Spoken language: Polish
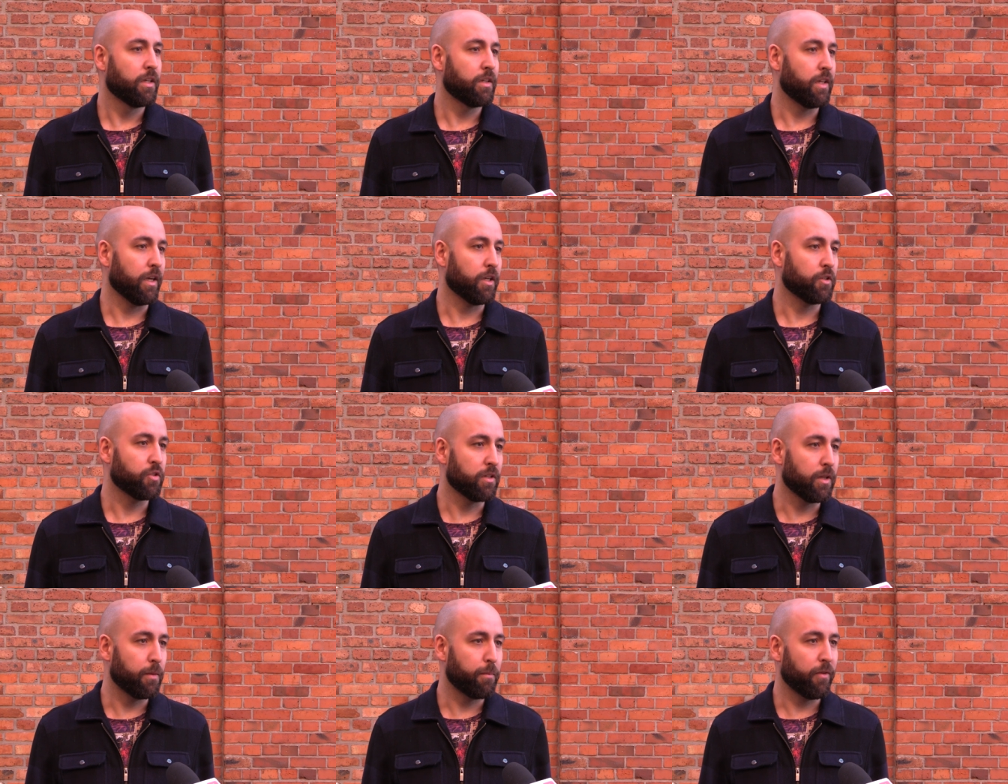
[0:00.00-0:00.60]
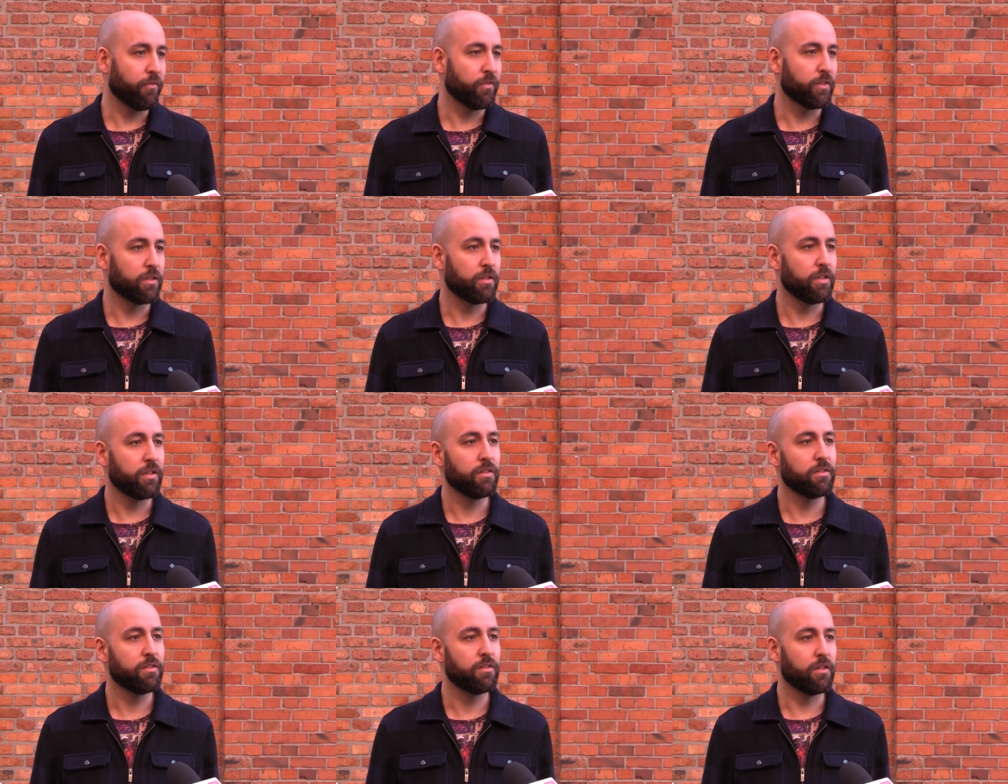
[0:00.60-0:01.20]
także na pewno
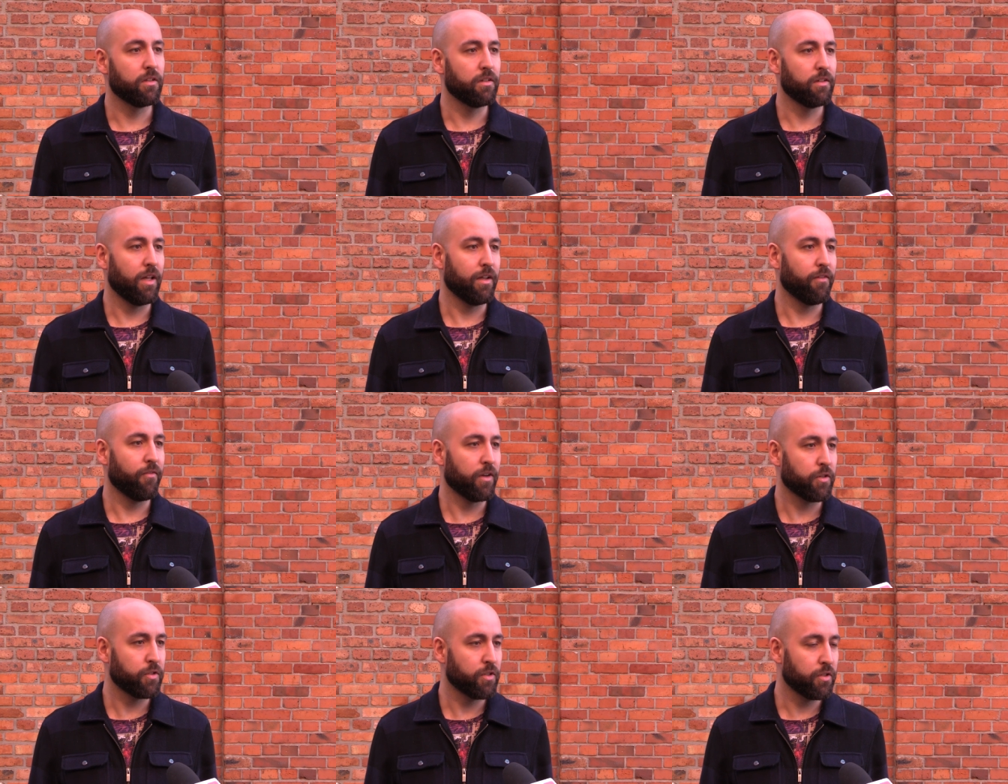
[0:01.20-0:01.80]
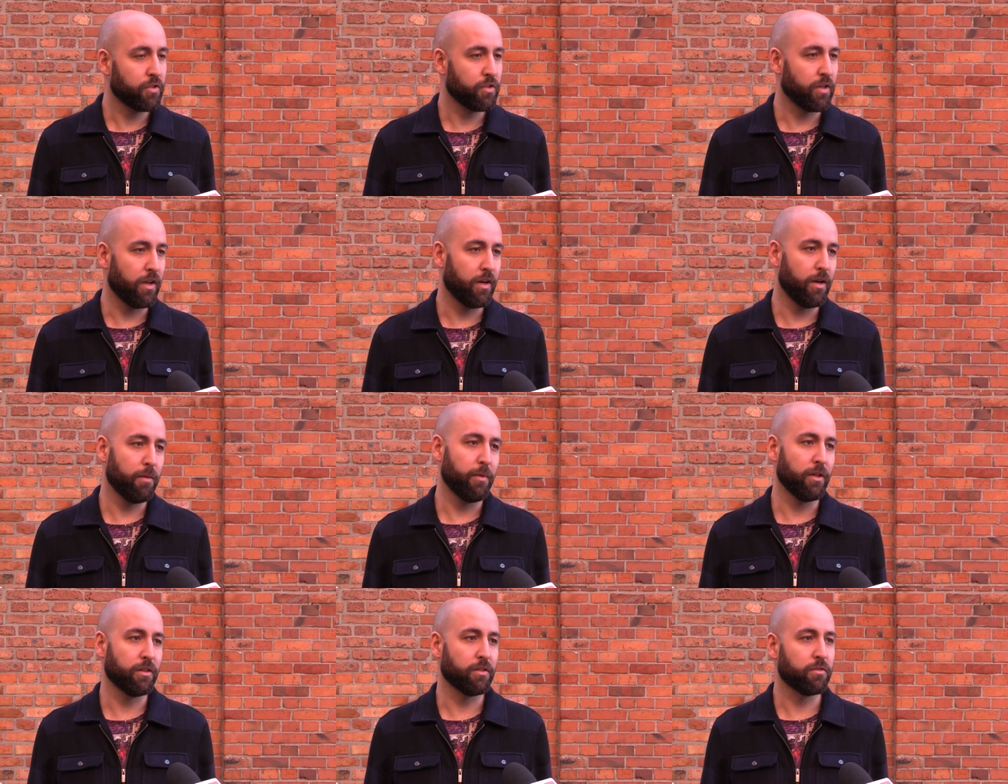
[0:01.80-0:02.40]
to jest najważniejszy
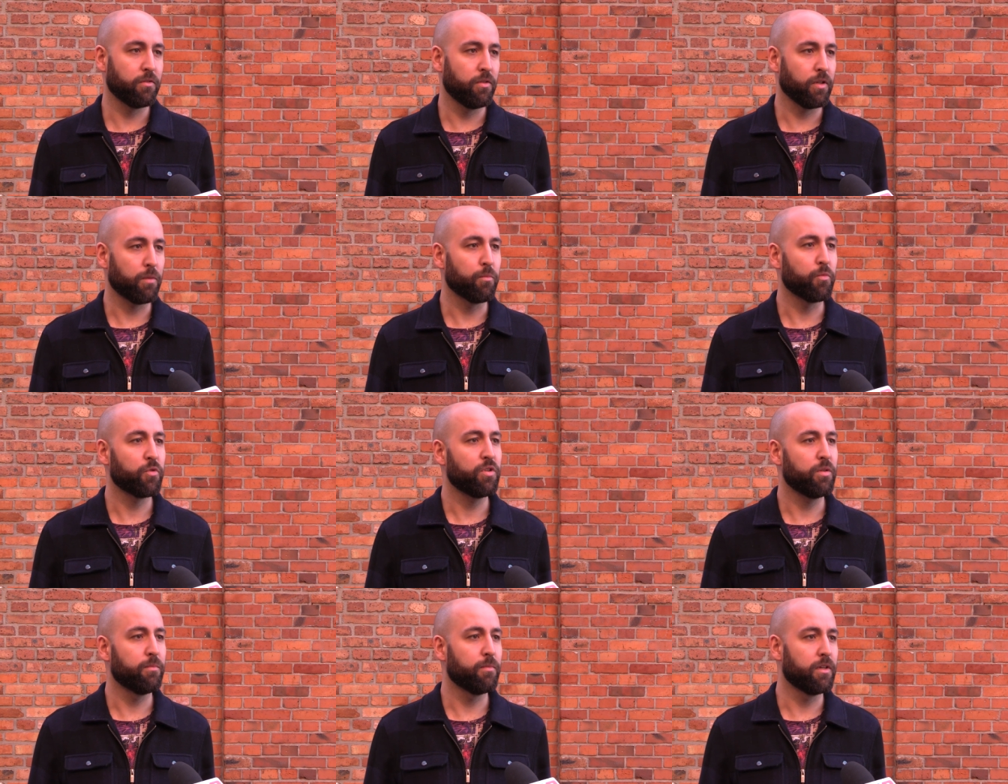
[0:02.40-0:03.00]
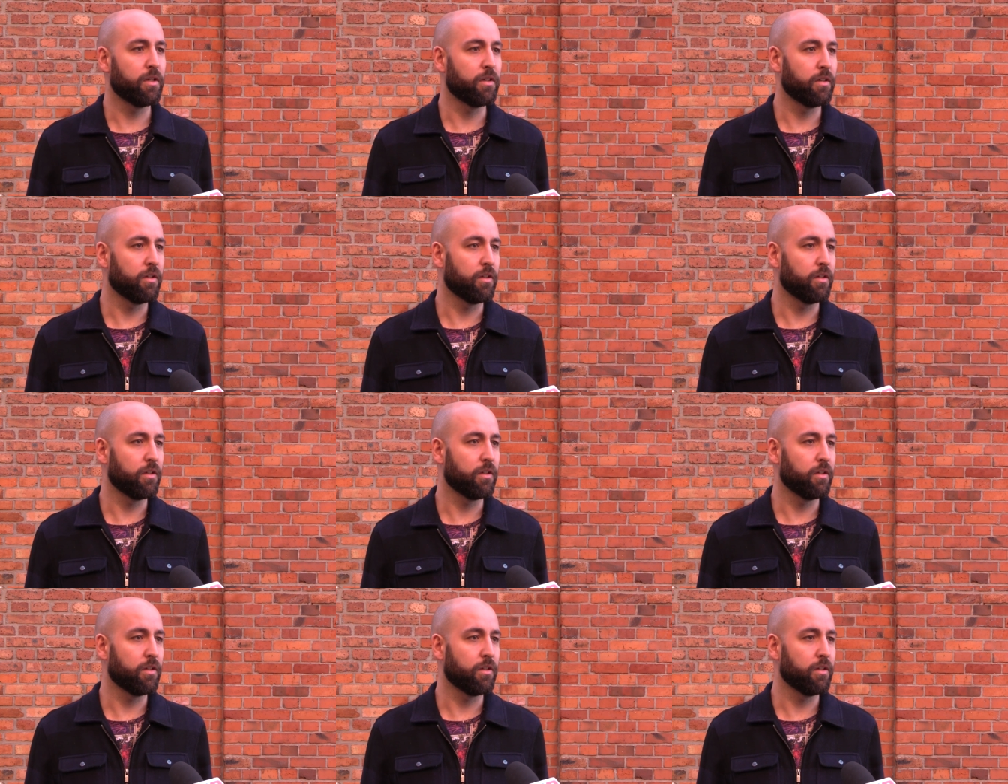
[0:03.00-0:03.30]
element, który musimy